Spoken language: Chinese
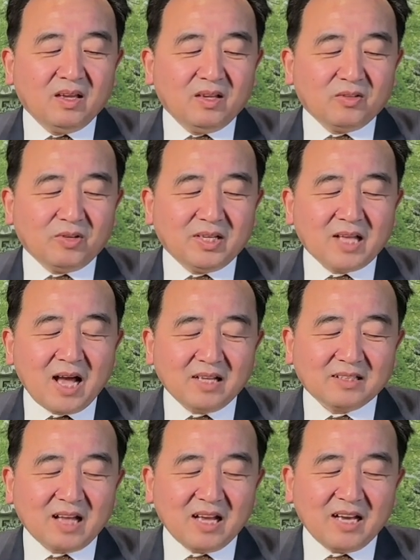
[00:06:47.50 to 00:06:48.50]
所以他
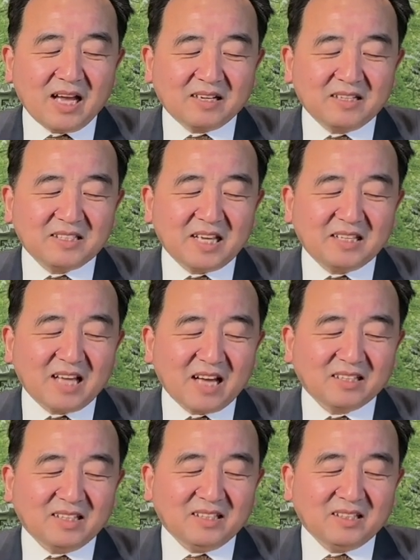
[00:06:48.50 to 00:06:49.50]
他两根线阳
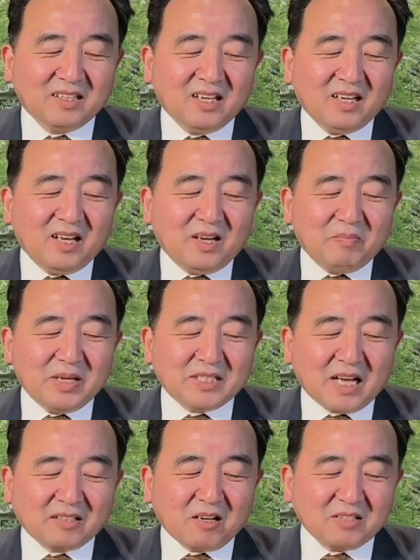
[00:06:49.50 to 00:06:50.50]
了，没
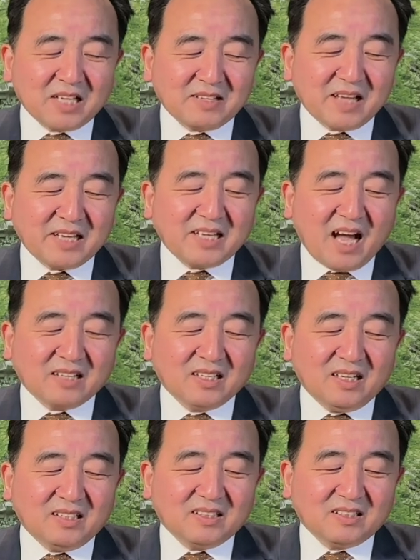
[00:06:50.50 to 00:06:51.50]
想到现在阳
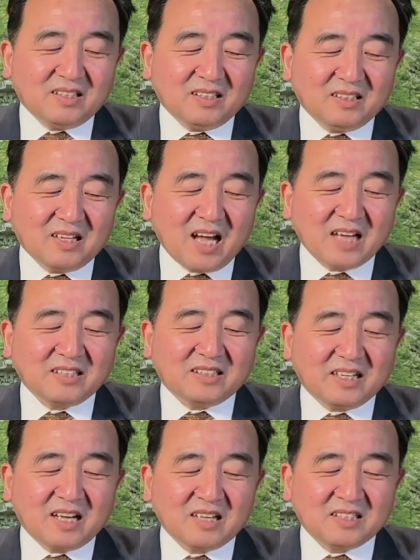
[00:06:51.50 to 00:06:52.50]
了，可能还是
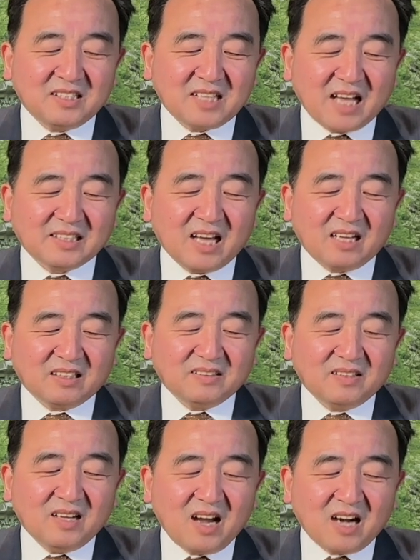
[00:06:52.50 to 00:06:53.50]
抵抗力下降了。
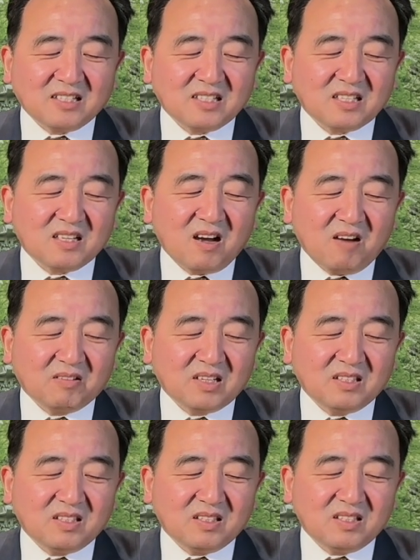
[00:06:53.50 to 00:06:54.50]
二十四号
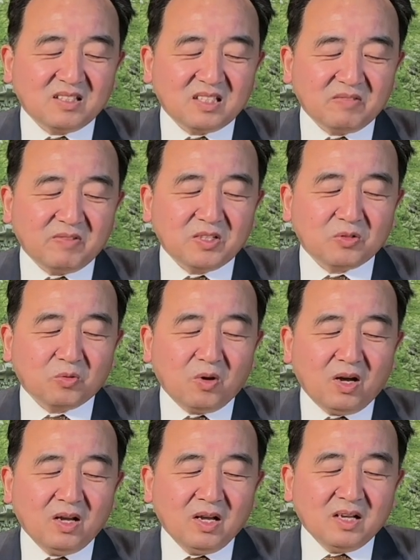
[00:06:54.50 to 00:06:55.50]
跟新闻
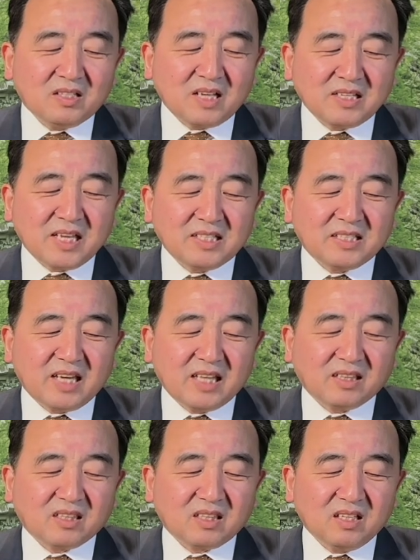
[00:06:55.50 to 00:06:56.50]
说，三年
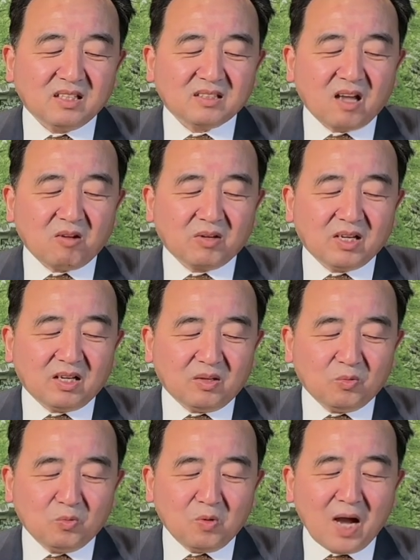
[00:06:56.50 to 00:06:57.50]
前到了
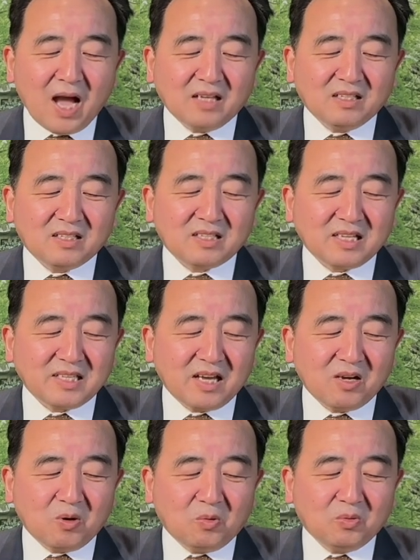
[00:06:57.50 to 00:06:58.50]
武汉，三年
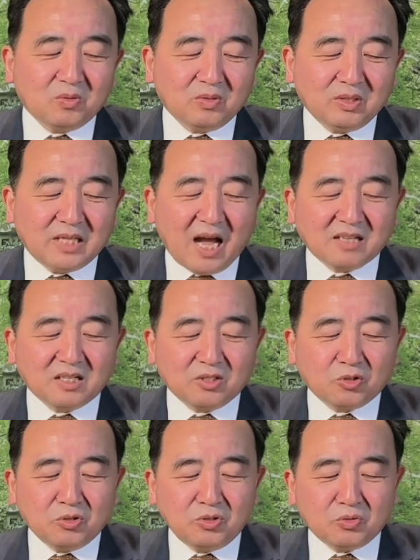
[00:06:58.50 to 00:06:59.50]
后。阳了，
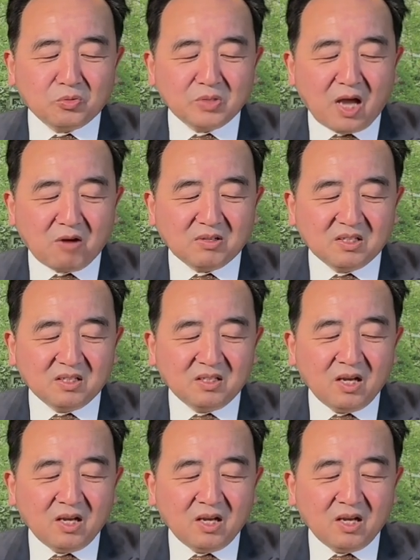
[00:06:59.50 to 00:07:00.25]
纯属咬合，